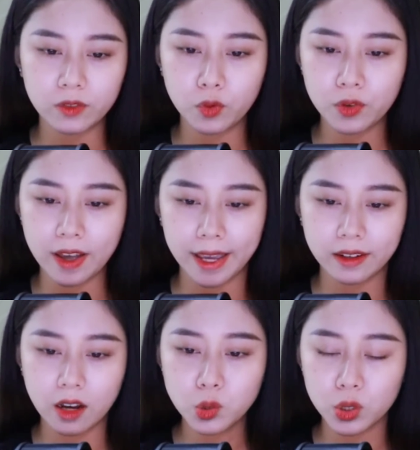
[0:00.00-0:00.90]
thì vui vẻ
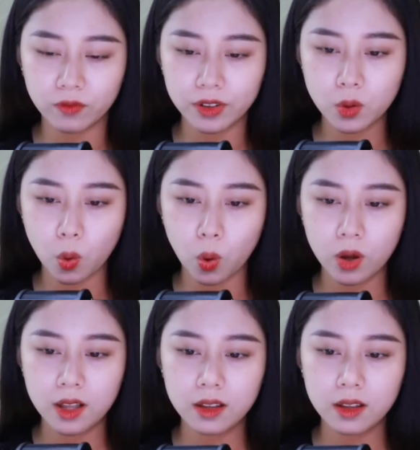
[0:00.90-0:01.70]
nói chuyện với cô,